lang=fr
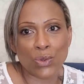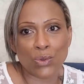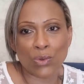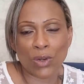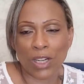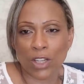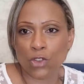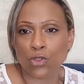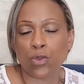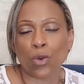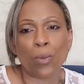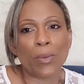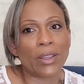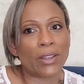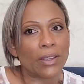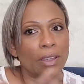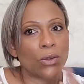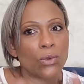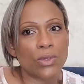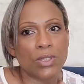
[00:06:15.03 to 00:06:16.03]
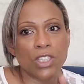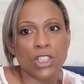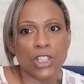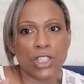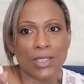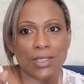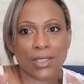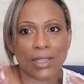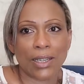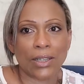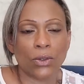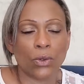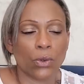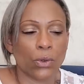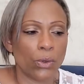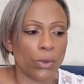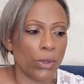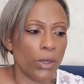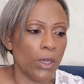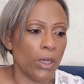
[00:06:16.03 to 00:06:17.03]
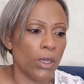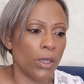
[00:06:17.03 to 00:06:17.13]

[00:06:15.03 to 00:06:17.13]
Voilà, je vous remettrai aussi, j'essaierai dans le